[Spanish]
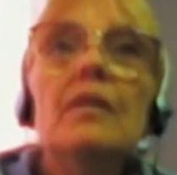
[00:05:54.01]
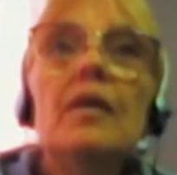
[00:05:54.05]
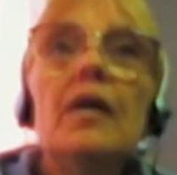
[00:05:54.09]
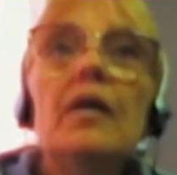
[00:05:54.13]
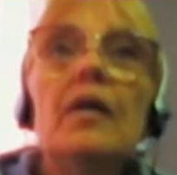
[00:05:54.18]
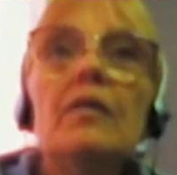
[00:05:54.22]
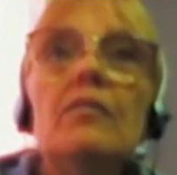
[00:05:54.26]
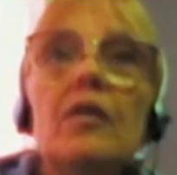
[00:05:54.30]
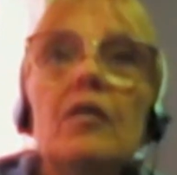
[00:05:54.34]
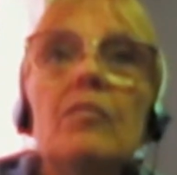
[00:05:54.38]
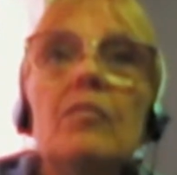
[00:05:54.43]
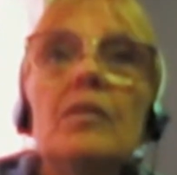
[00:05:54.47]

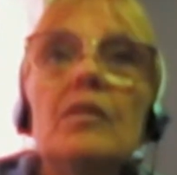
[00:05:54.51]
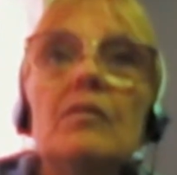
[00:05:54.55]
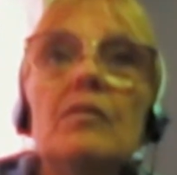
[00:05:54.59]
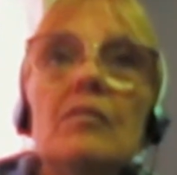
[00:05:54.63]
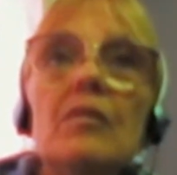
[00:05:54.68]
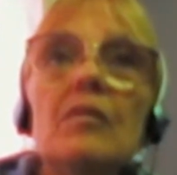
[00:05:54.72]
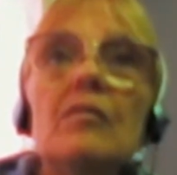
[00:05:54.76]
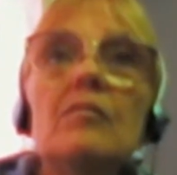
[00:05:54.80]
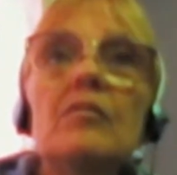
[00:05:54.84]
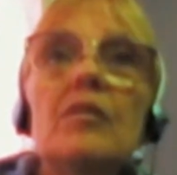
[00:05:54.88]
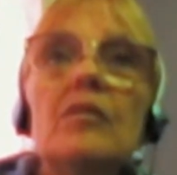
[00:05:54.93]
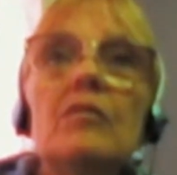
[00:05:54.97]

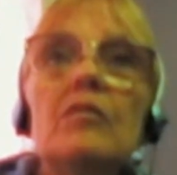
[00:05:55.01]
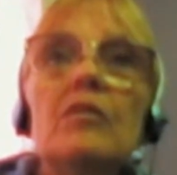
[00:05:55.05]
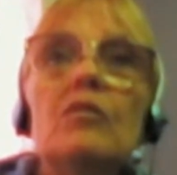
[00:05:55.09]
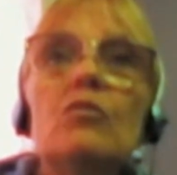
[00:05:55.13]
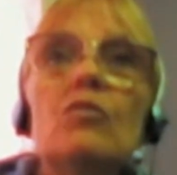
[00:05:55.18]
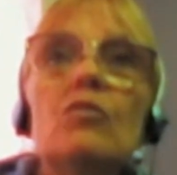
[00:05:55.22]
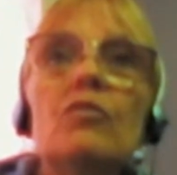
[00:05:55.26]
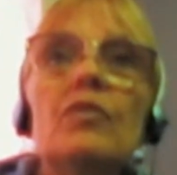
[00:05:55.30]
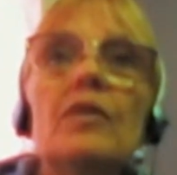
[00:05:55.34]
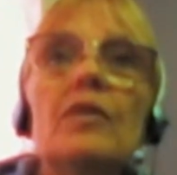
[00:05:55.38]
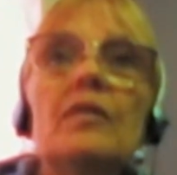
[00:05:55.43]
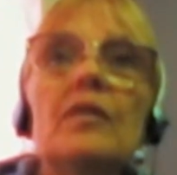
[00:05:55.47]
estremecerse ante
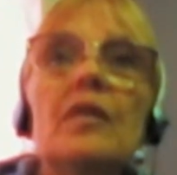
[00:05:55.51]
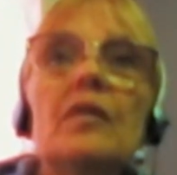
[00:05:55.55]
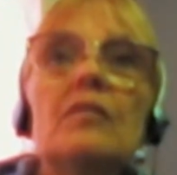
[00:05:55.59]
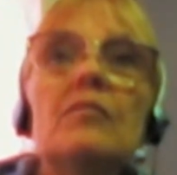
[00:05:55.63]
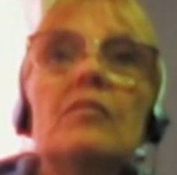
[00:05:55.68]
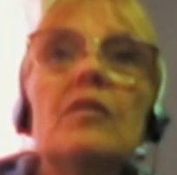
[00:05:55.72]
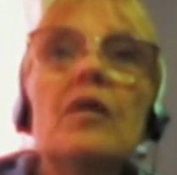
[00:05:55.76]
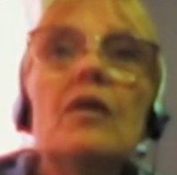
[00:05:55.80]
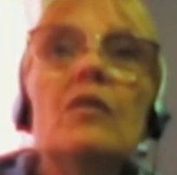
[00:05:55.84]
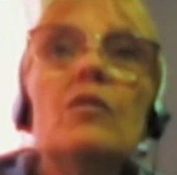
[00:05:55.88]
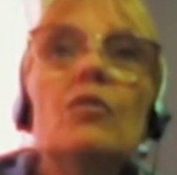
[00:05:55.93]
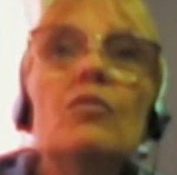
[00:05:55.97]
sus
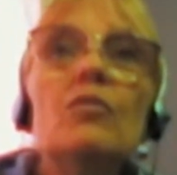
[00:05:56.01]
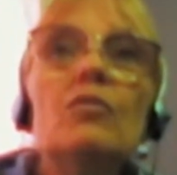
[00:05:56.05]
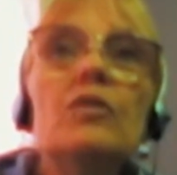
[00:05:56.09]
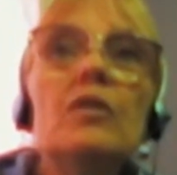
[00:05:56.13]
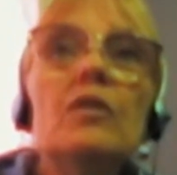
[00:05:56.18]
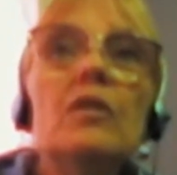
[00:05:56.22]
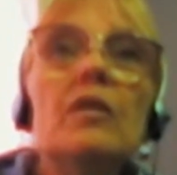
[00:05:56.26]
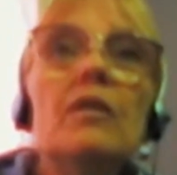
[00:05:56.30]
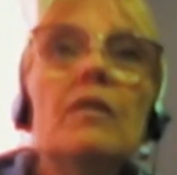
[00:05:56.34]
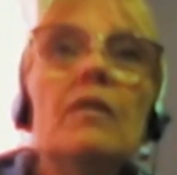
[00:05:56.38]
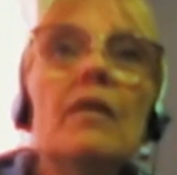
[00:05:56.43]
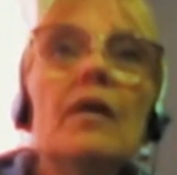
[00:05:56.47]
fantasías de
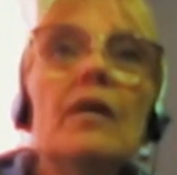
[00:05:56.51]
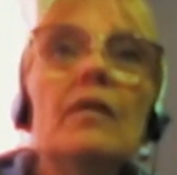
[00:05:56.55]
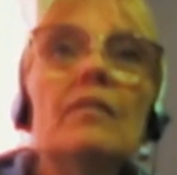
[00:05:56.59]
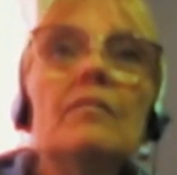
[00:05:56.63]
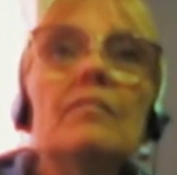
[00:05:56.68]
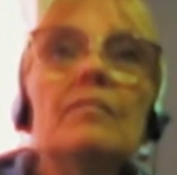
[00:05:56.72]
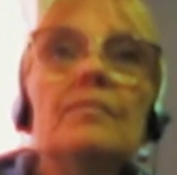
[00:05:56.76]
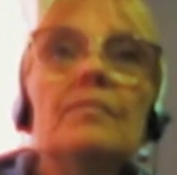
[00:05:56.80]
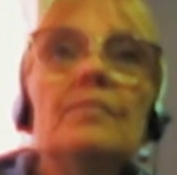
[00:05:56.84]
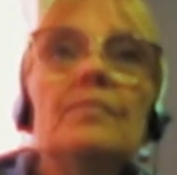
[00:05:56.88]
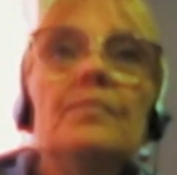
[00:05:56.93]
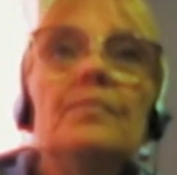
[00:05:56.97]
hostilidad